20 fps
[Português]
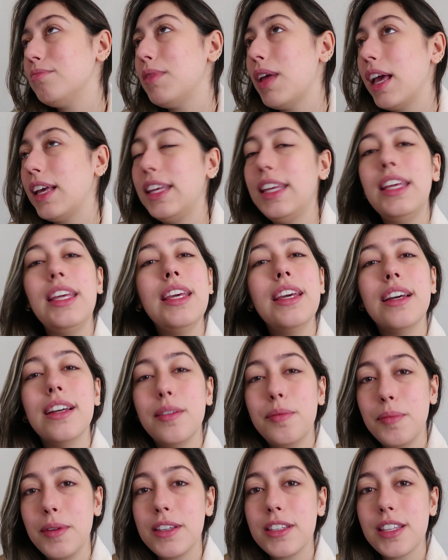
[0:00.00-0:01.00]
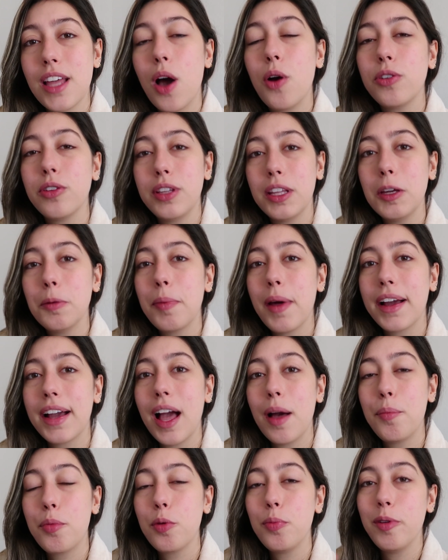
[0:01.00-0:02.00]
minha guia mensal que eu tenho que
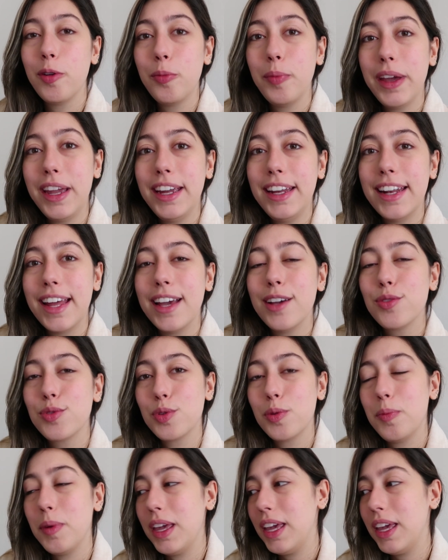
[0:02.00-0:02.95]
pagar pro meu MEI, né? Eu sou